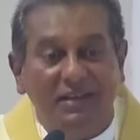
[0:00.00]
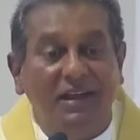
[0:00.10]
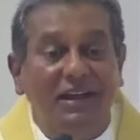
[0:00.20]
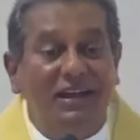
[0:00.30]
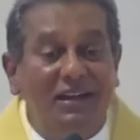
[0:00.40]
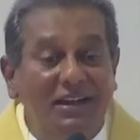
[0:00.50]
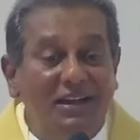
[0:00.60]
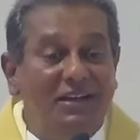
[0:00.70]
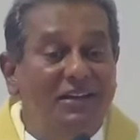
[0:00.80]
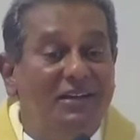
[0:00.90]
ஆ
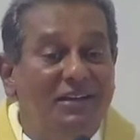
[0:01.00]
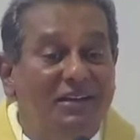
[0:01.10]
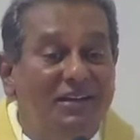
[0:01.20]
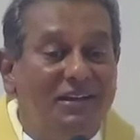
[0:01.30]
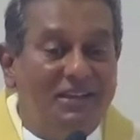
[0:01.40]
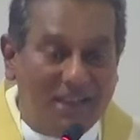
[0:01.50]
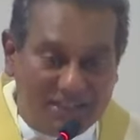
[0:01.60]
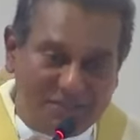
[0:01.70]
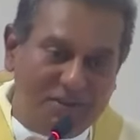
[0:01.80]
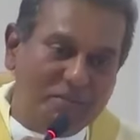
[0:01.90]

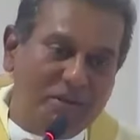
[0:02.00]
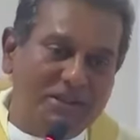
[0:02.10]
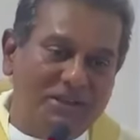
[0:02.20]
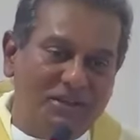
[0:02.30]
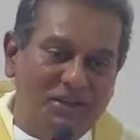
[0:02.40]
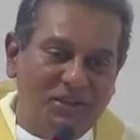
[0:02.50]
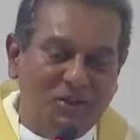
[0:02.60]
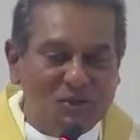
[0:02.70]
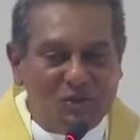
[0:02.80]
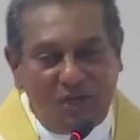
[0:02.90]
இயேசுவிடம் இருந்து
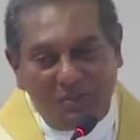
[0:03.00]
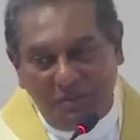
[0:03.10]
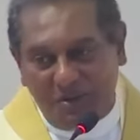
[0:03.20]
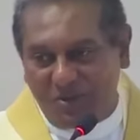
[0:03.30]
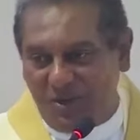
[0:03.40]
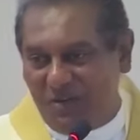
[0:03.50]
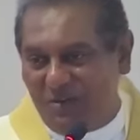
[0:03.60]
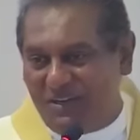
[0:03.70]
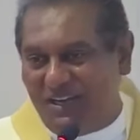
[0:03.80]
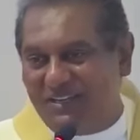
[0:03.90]
சுலபமாக
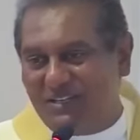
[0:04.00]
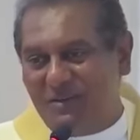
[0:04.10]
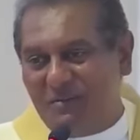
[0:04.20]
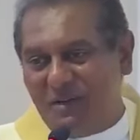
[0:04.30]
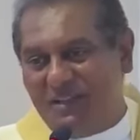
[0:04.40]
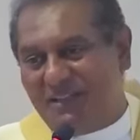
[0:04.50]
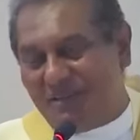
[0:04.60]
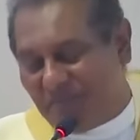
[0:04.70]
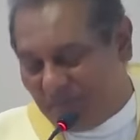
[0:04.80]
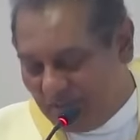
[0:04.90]
சொல்லிடுவோம் இயேசுவிடம் இருந்து
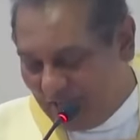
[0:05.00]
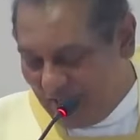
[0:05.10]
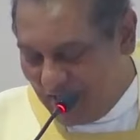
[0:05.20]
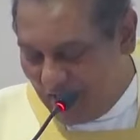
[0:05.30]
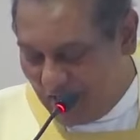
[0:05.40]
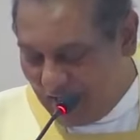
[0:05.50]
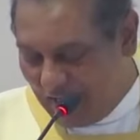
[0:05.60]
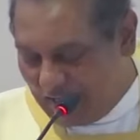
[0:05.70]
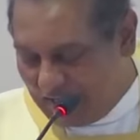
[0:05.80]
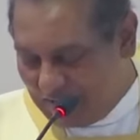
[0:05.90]
ஆனால்